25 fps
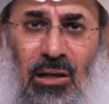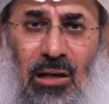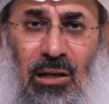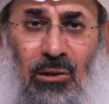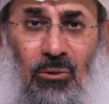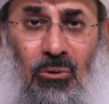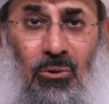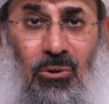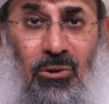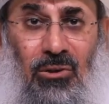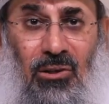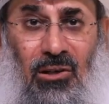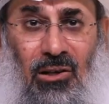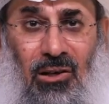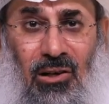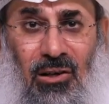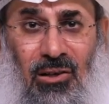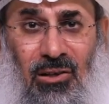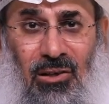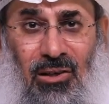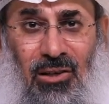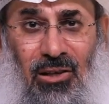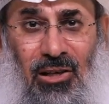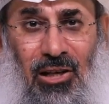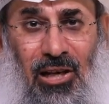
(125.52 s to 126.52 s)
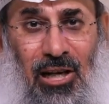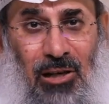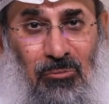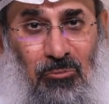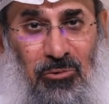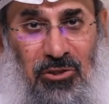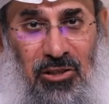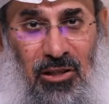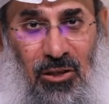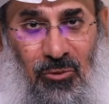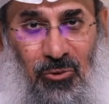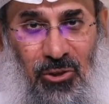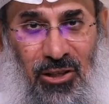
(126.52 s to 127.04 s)
الاخرى
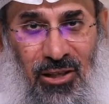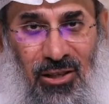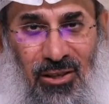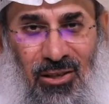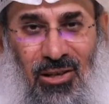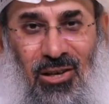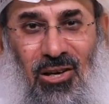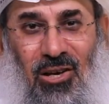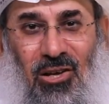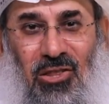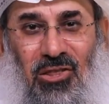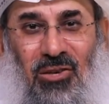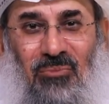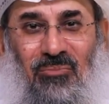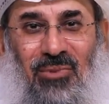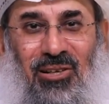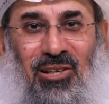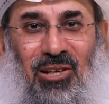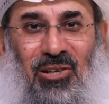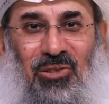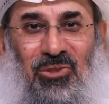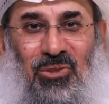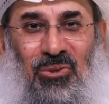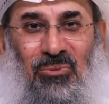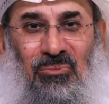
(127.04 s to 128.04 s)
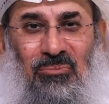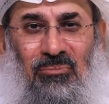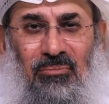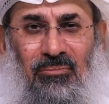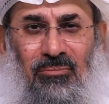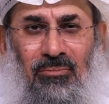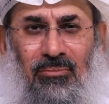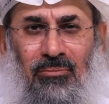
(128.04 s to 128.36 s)
المتنوعه ثم نختم